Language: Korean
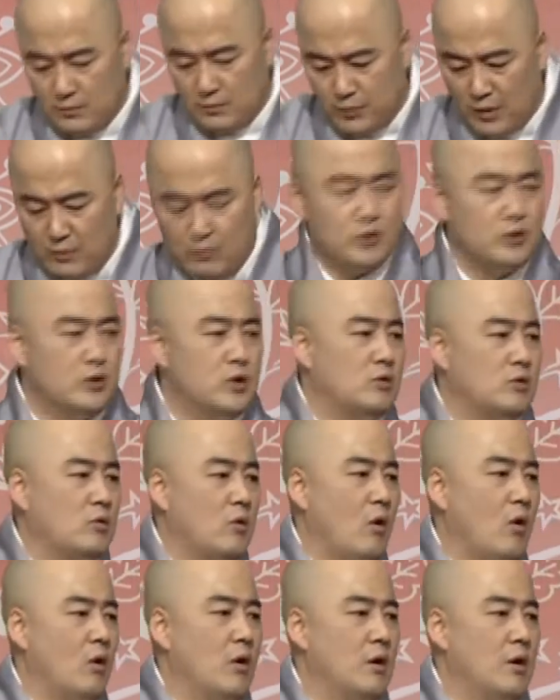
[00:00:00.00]
본문
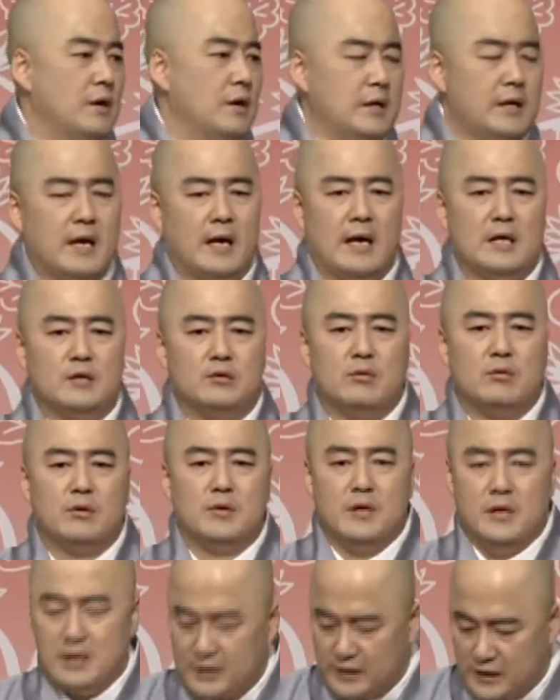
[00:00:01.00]
듣고 이래가지고
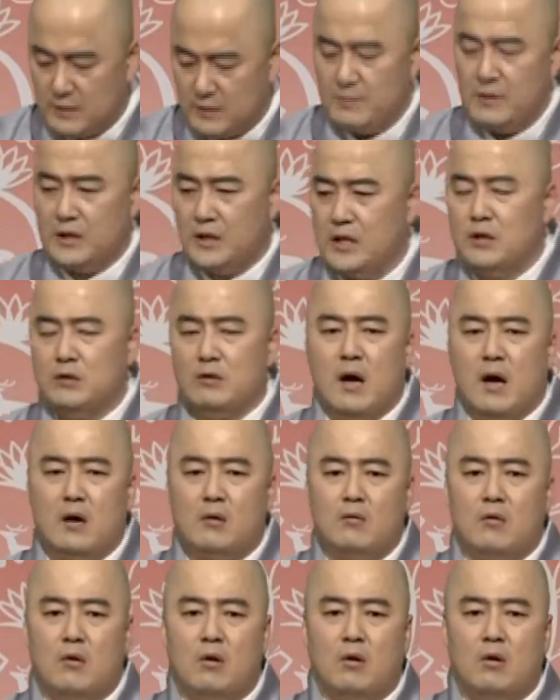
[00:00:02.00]
열심히
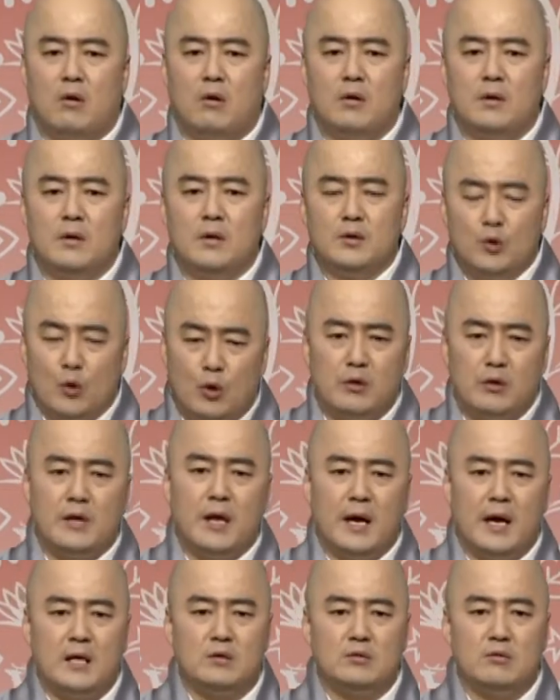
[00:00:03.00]
기도하고
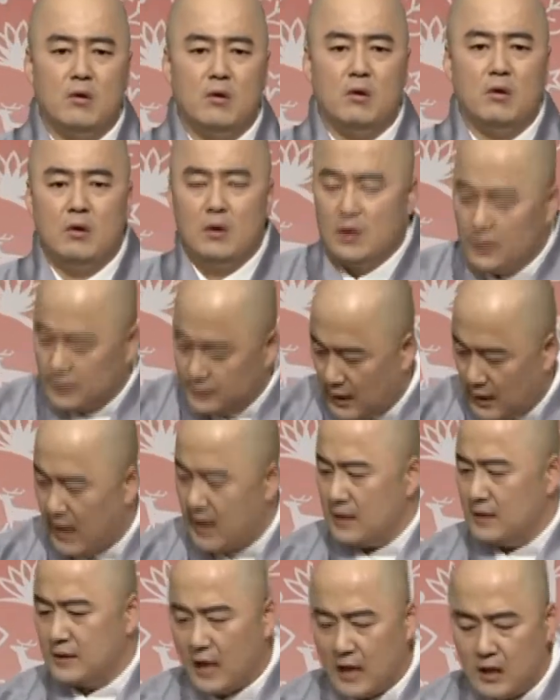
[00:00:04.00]
노력해가지고
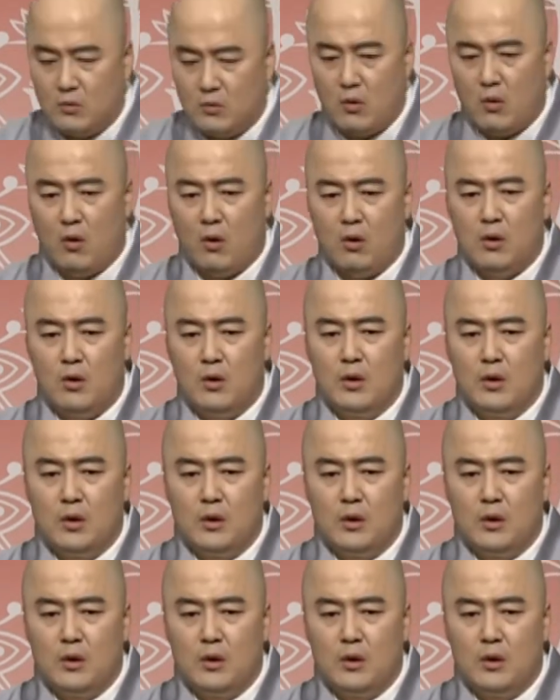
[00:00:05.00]
잘 살고